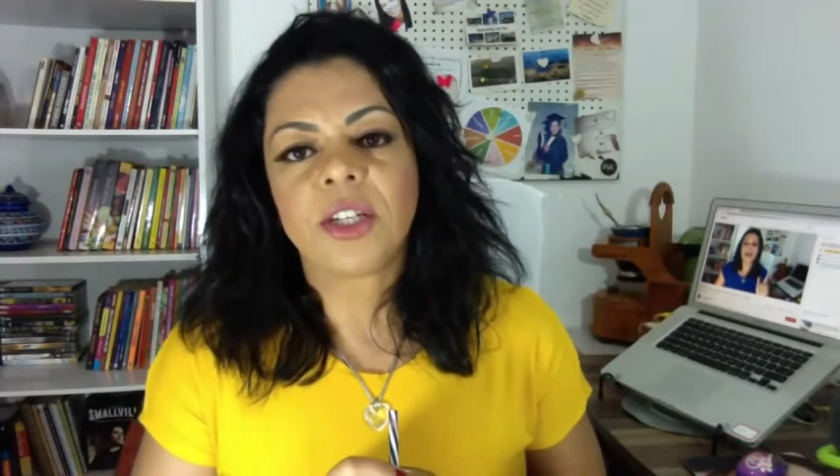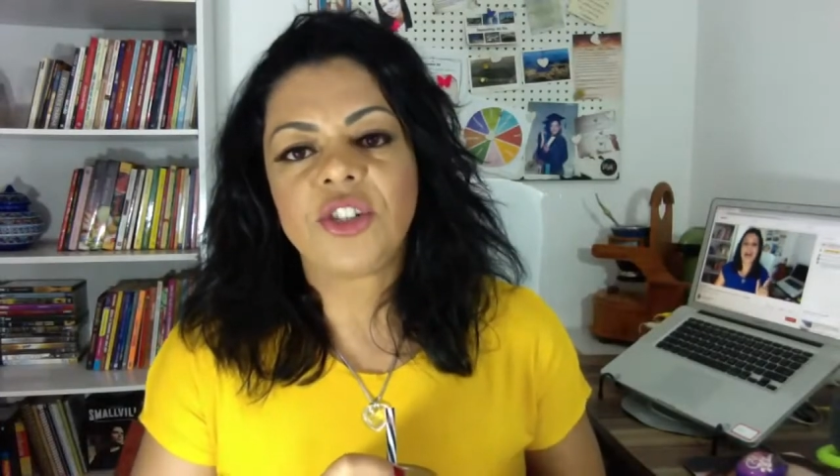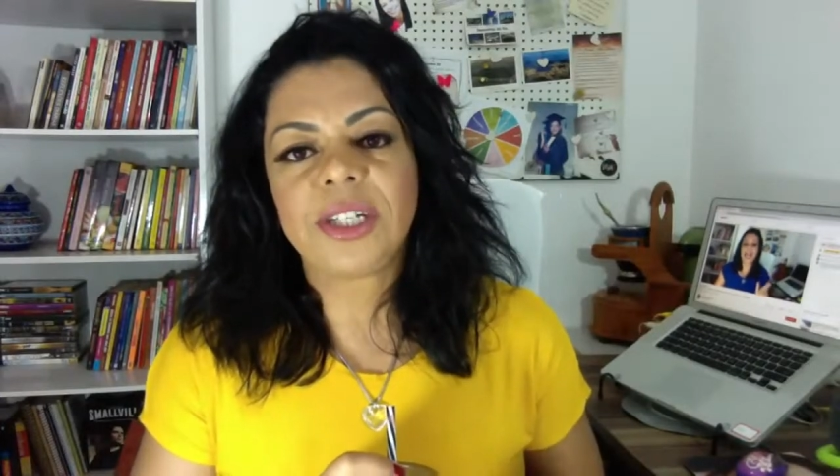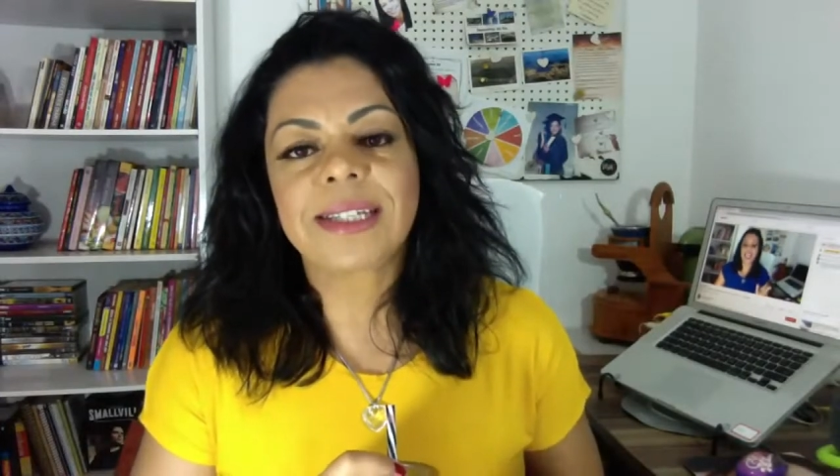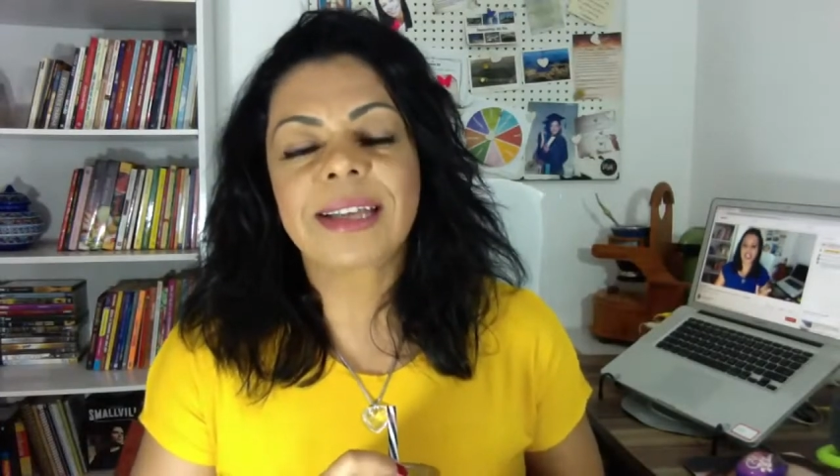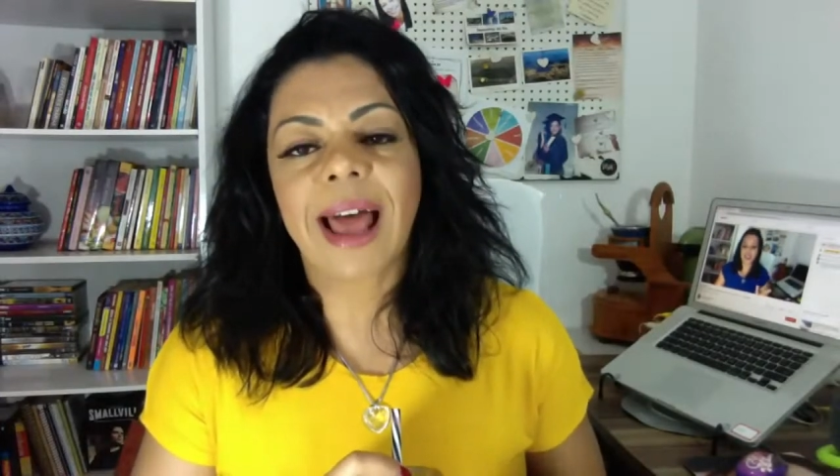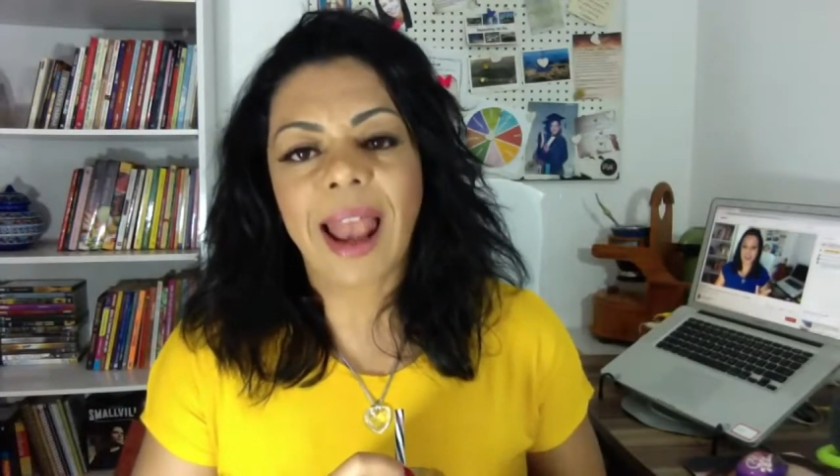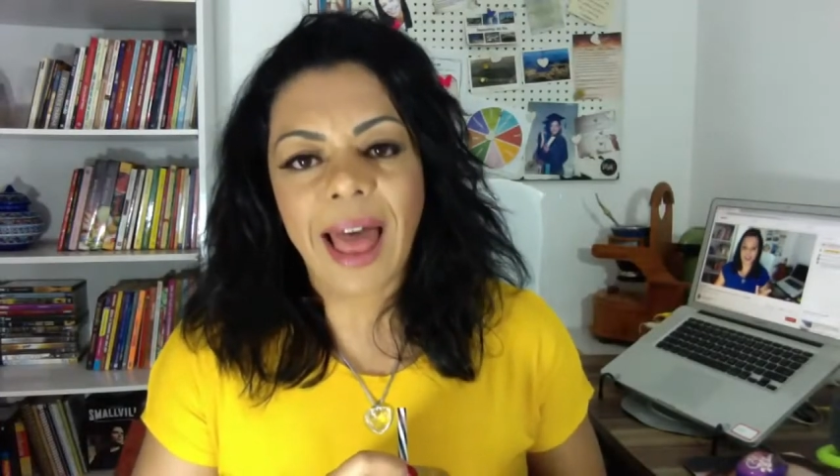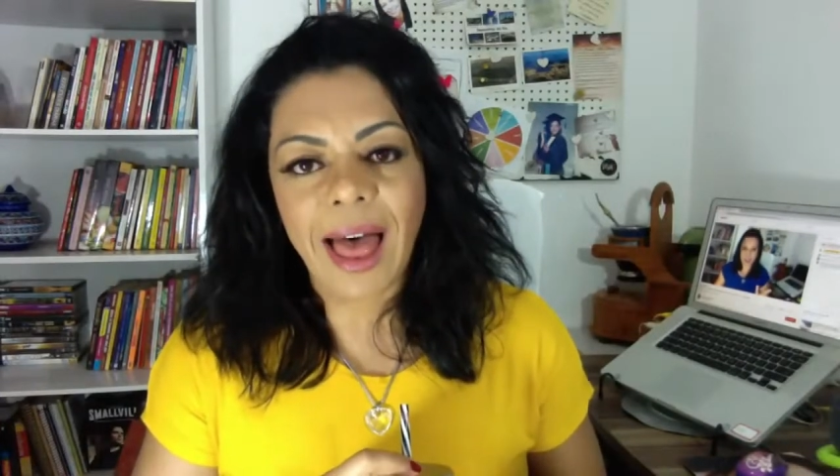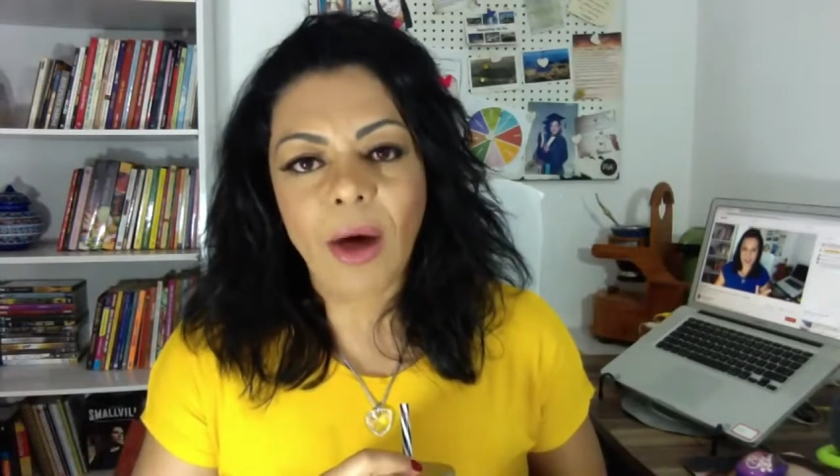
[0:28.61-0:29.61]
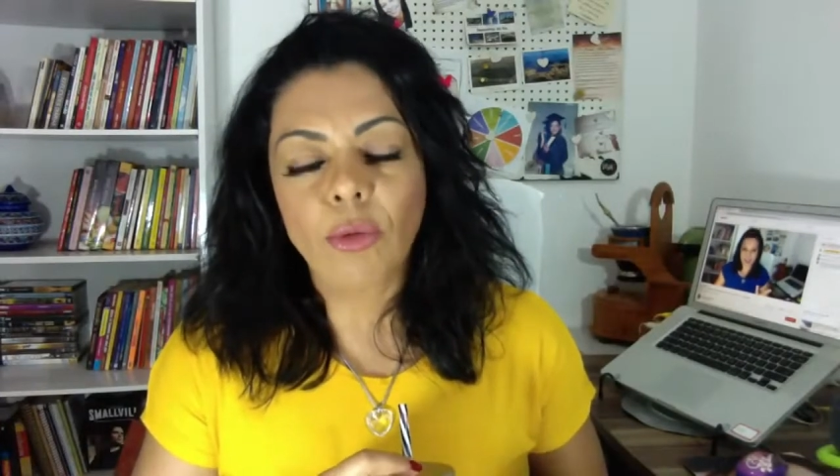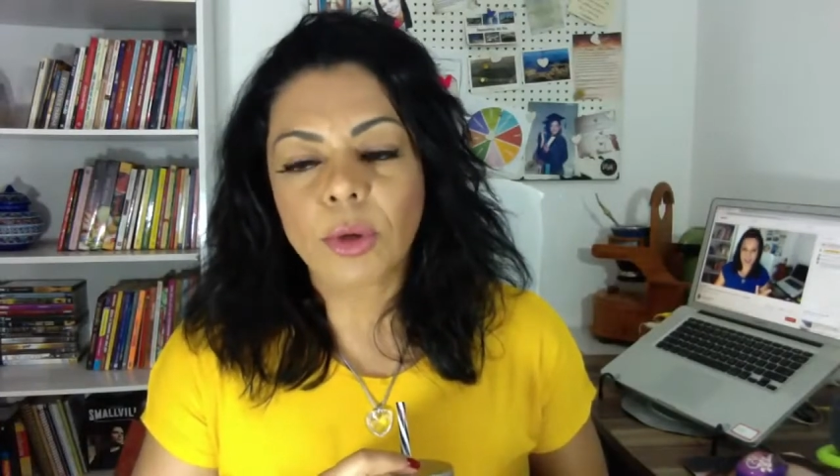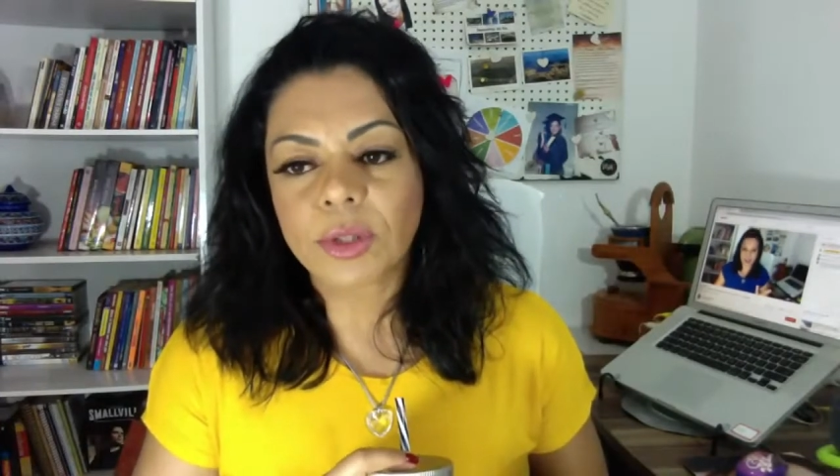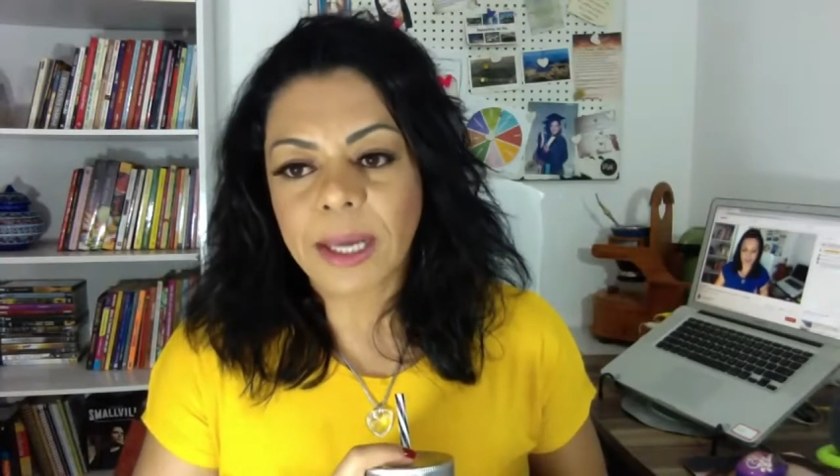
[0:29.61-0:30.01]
de escalar o meu